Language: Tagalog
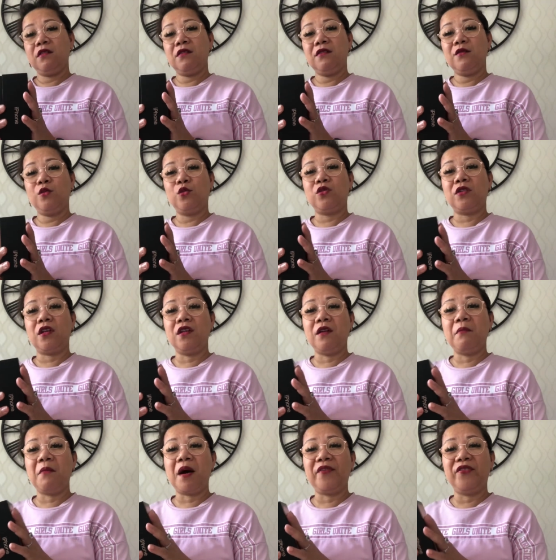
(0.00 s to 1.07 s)
social na
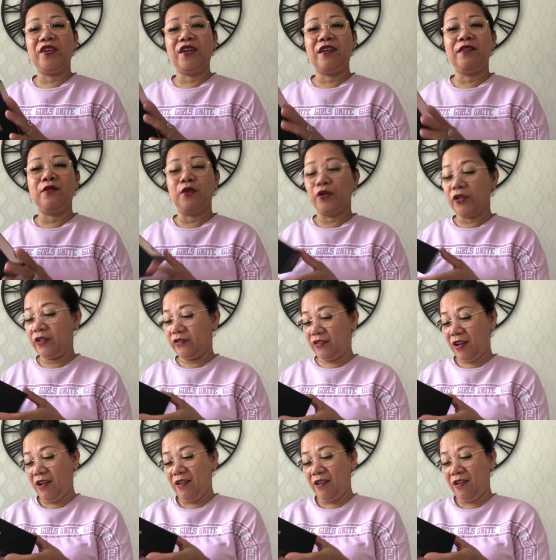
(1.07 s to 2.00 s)
mother and earth